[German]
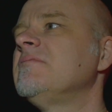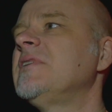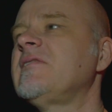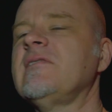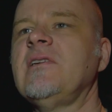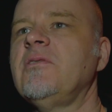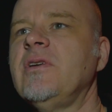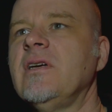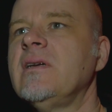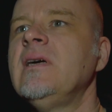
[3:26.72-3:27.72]
das ist nicht
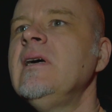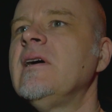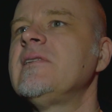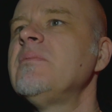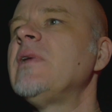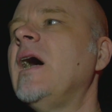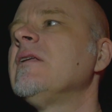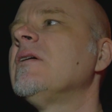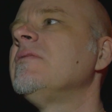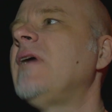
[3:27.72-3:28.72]
viel. Es gibt eine
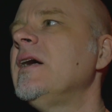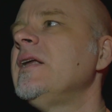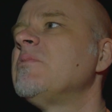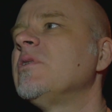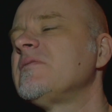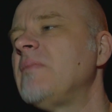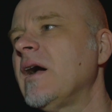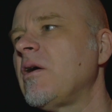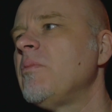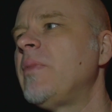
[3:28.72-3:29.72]
andere Wahrnehmung. Es
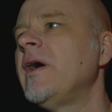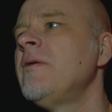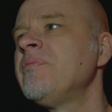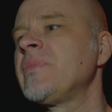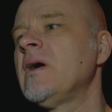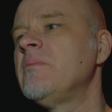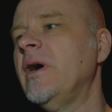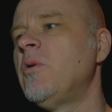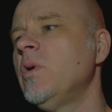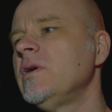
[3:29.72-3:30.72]
mag auch bei
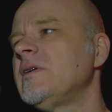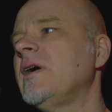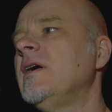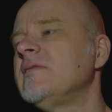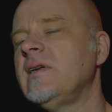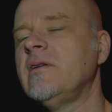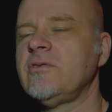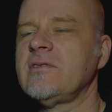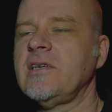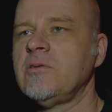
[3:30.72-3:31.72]
bei Hochliterar, also in
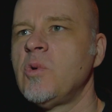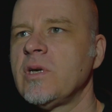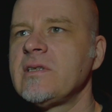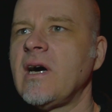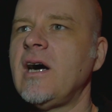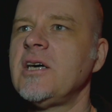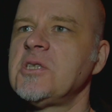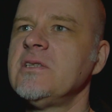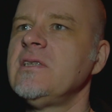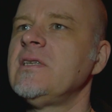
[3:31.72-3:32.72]
Anführungszeichen
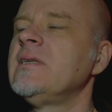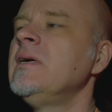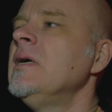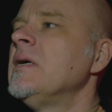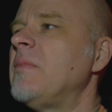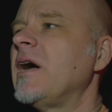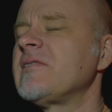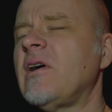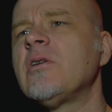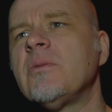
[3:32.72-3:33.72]
hochliterarischen Titeln mag
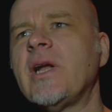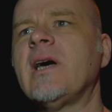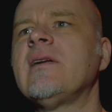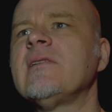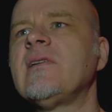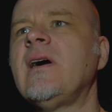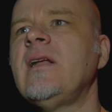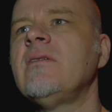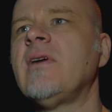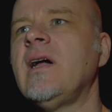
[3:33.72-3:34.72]
es auch nochmal anders
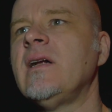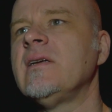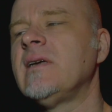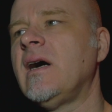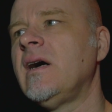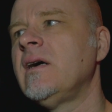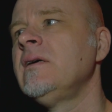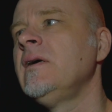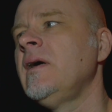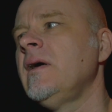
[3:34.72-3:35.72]
sein, weil da
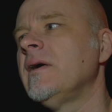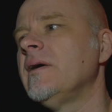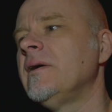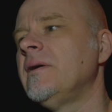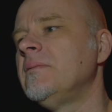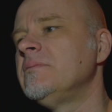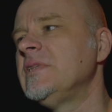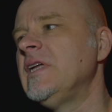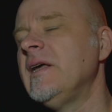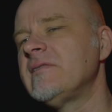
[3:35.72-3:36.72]

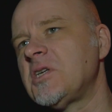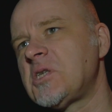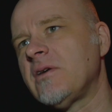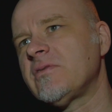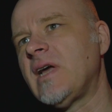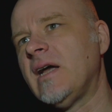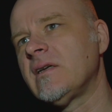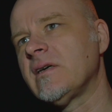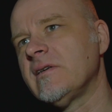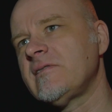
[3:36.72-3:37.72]
ähm, die Leserschaft eine
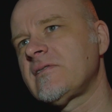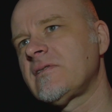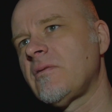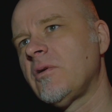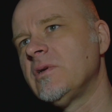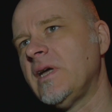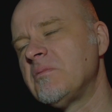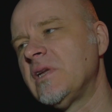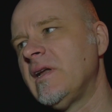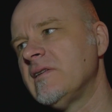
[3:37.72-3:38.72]
andere ist und
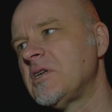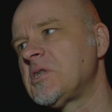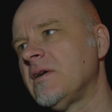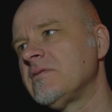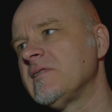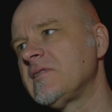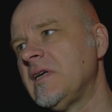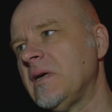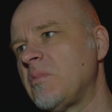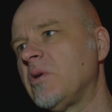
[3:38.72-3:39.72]
eben eine Leserschaft ist,
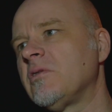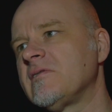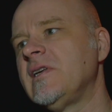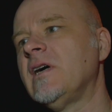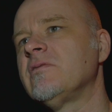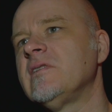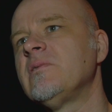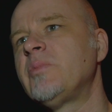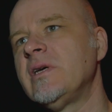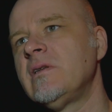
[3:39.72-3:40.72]
die eben auch noch sehr auf
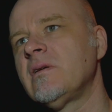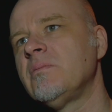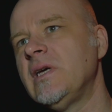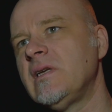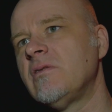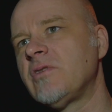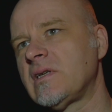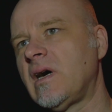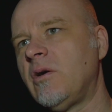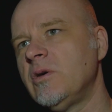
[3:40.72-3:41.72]
diese Printmedien
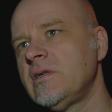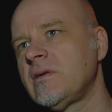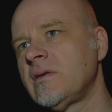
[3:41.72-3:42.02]
vertraut.